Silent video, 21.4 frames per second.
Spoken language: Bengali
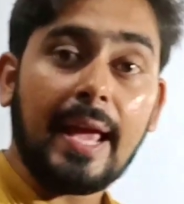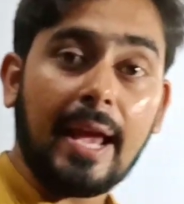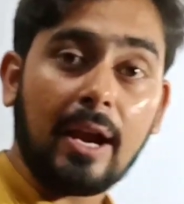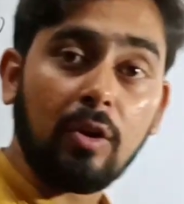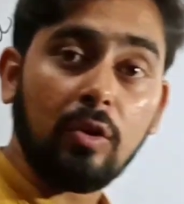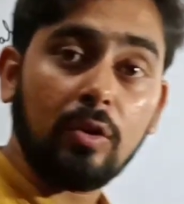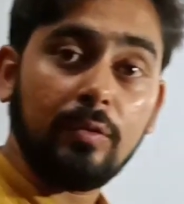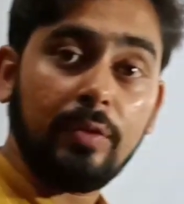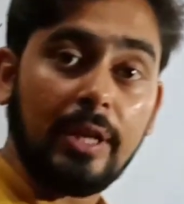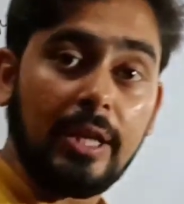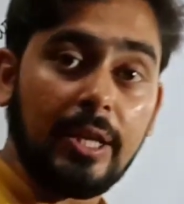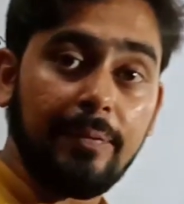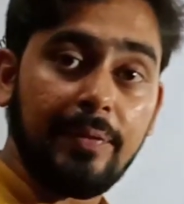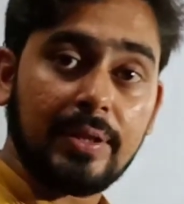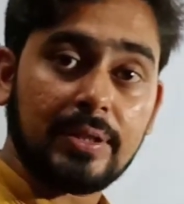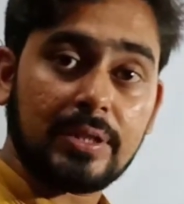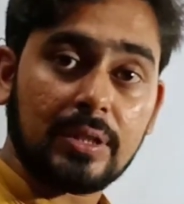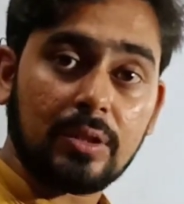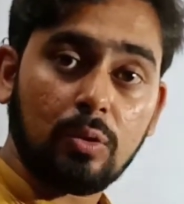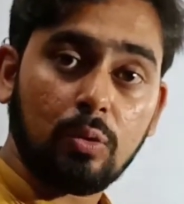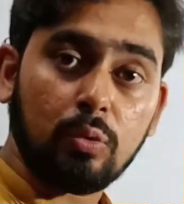এখন
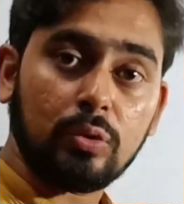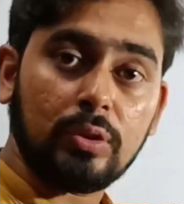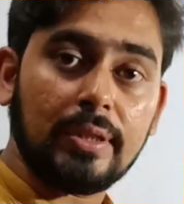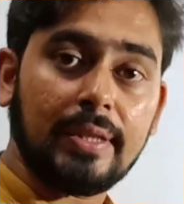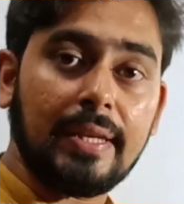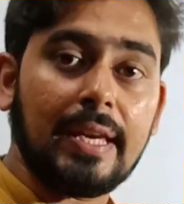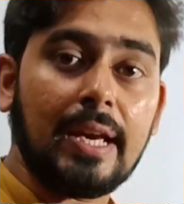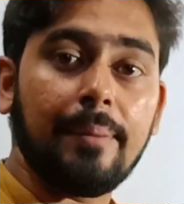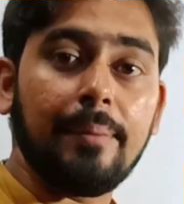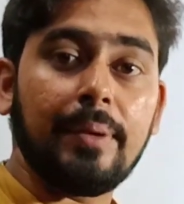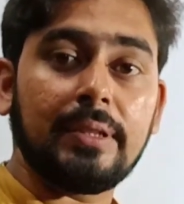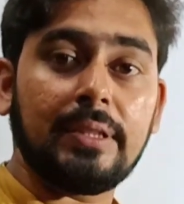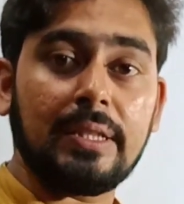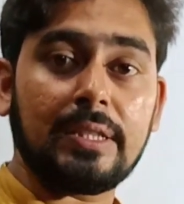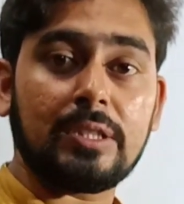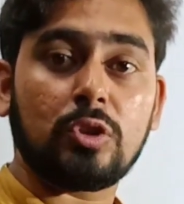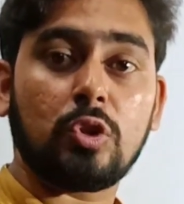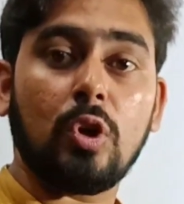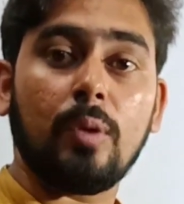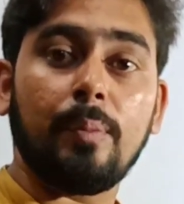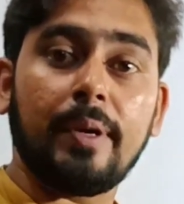ভেরিফিকেশান করতে গিয়ে আমাদের
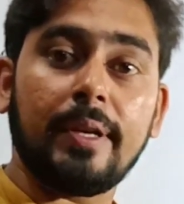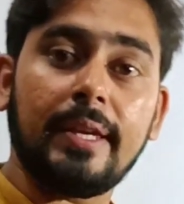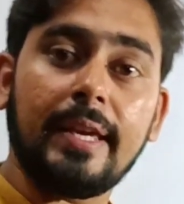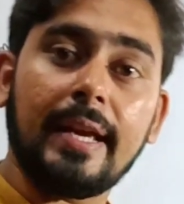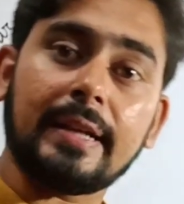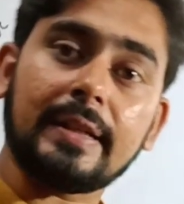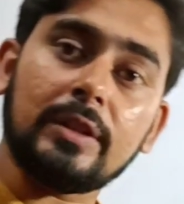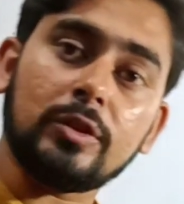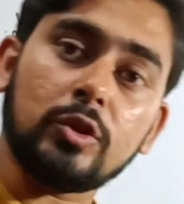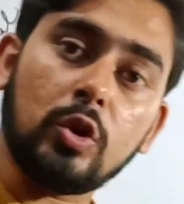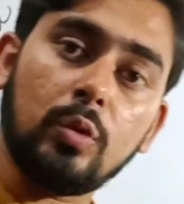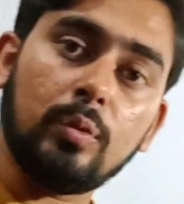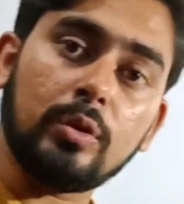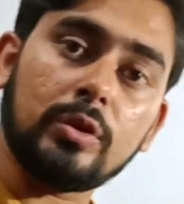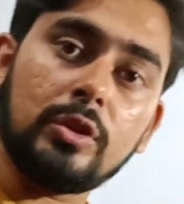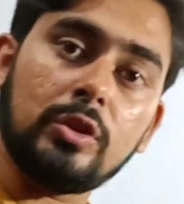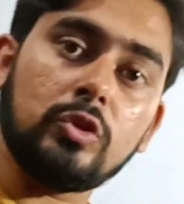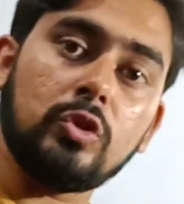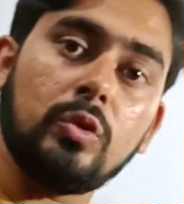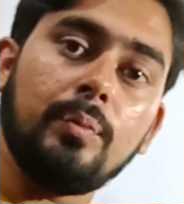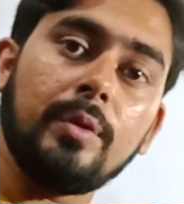সবারই একটা
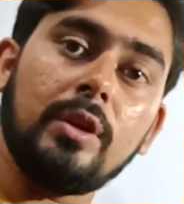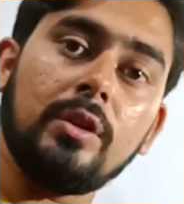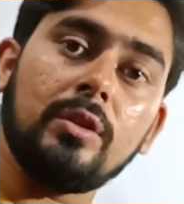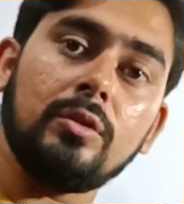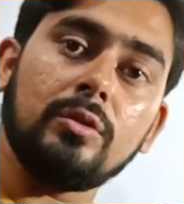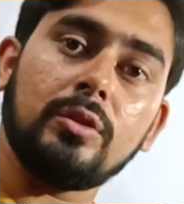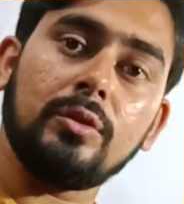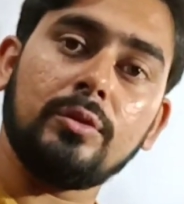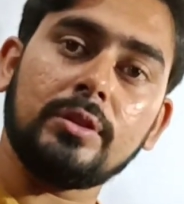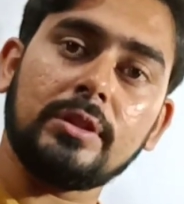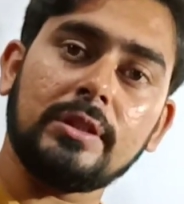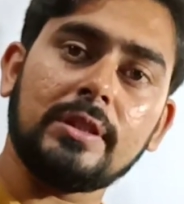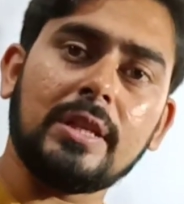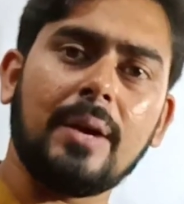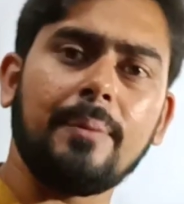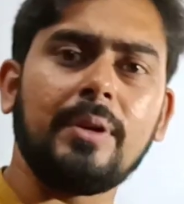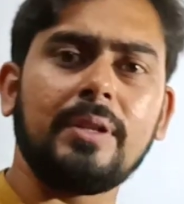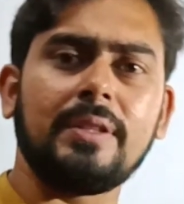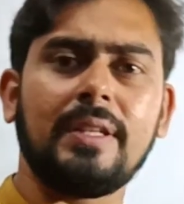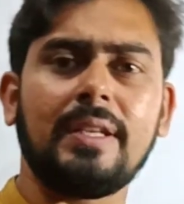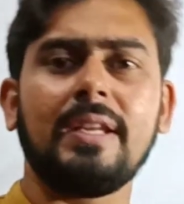সমস্যার সম্মুখীন হতে হচ্ছে যে
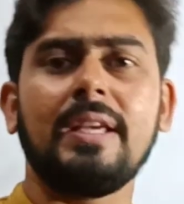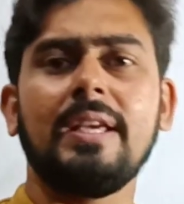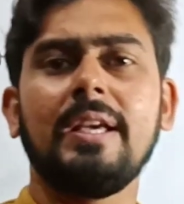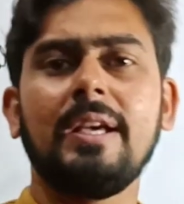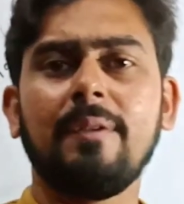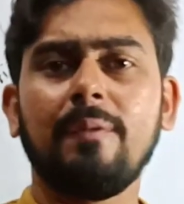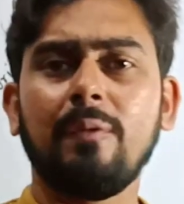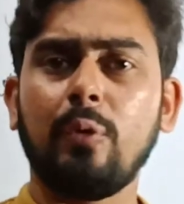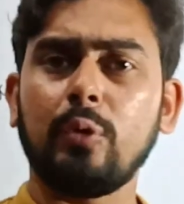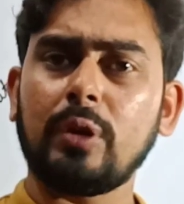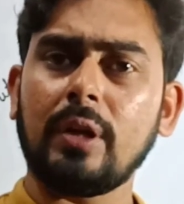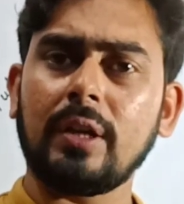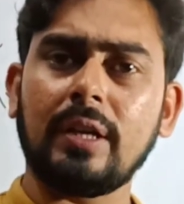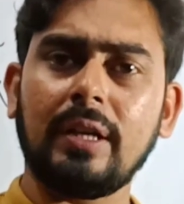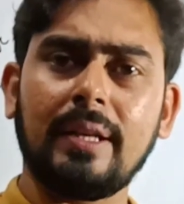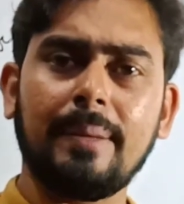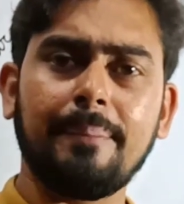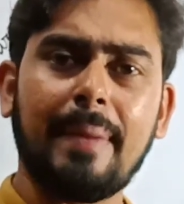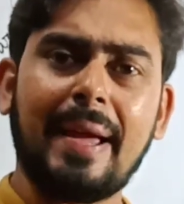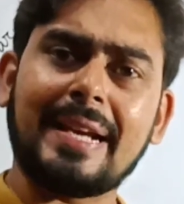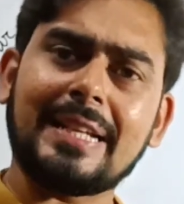আমাদের ভোটার
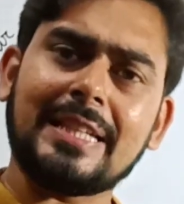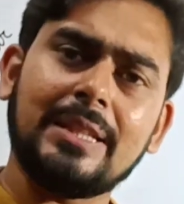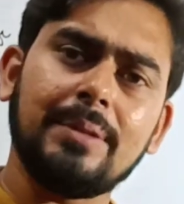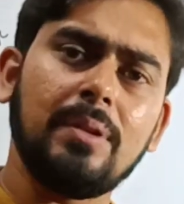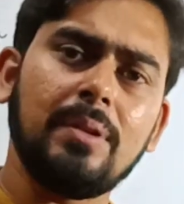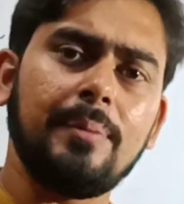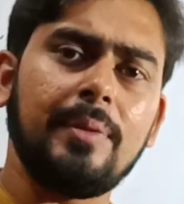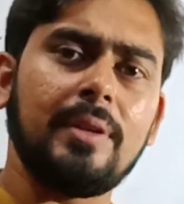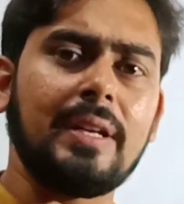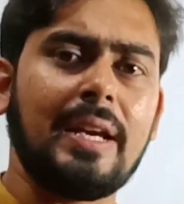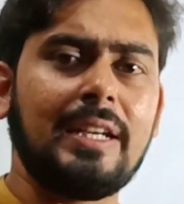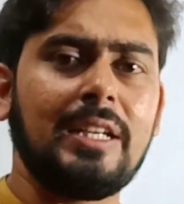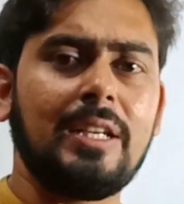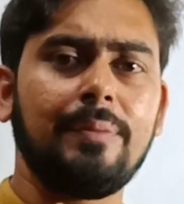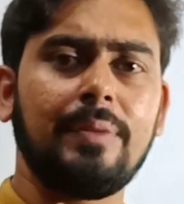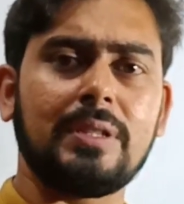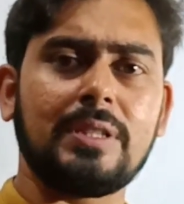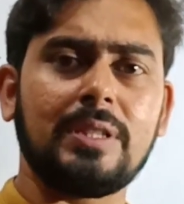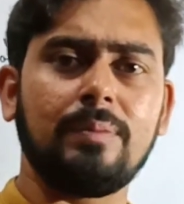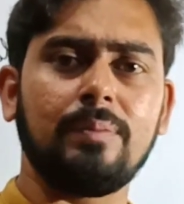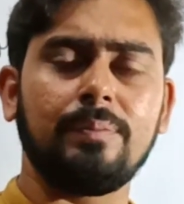কার্ডে ম্যাক্সিমাম নাইনটি
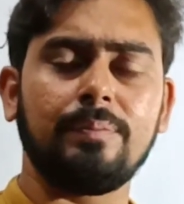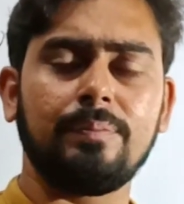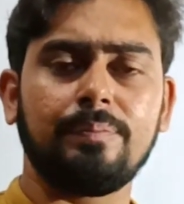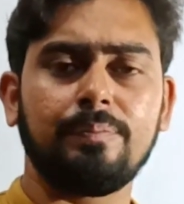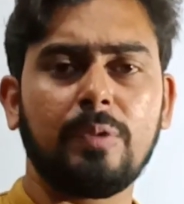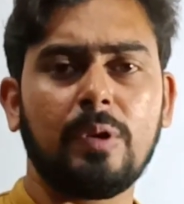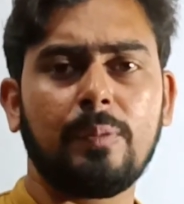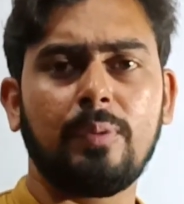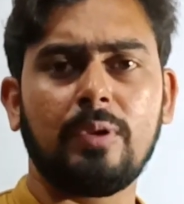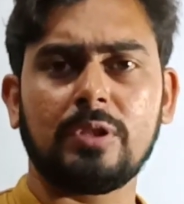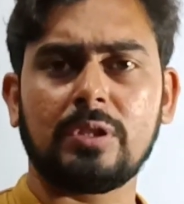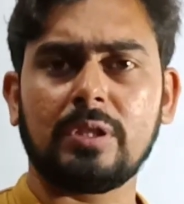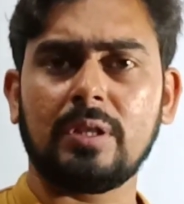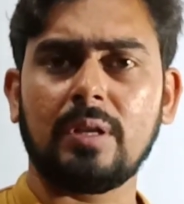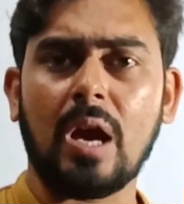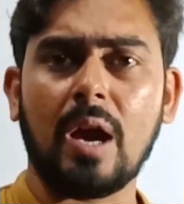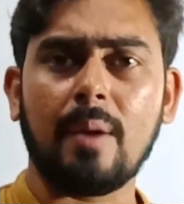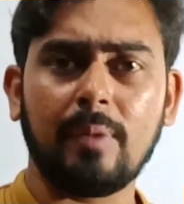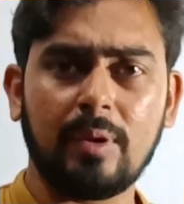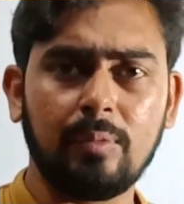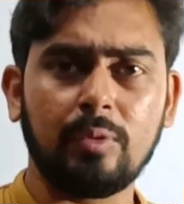পার্সেন্ট পপুলেশন
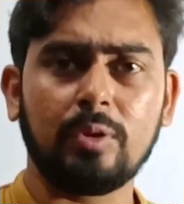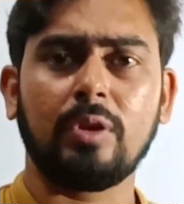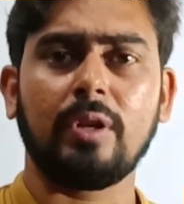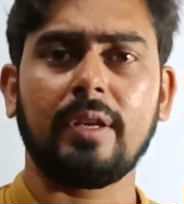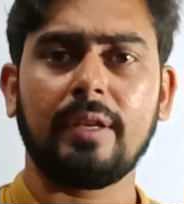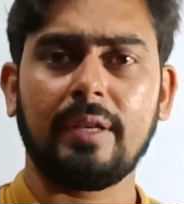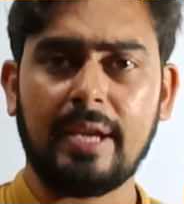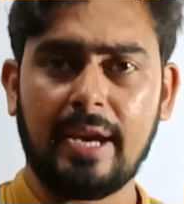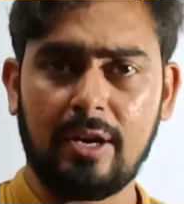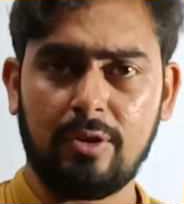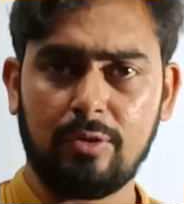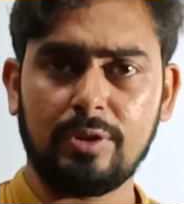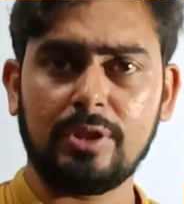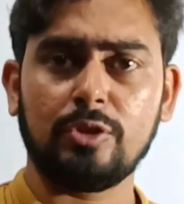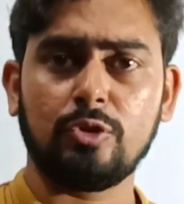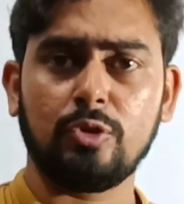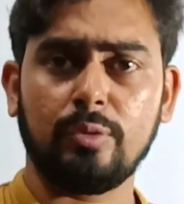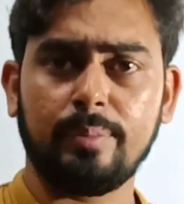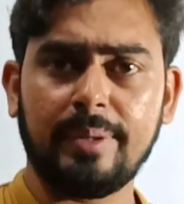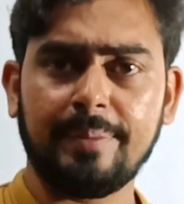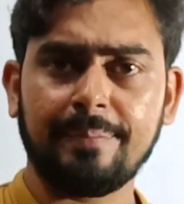আমার মনে হয় অ্যাকর্ডিং
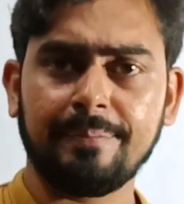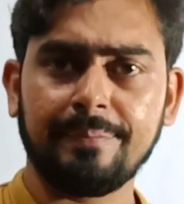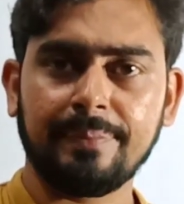টু মি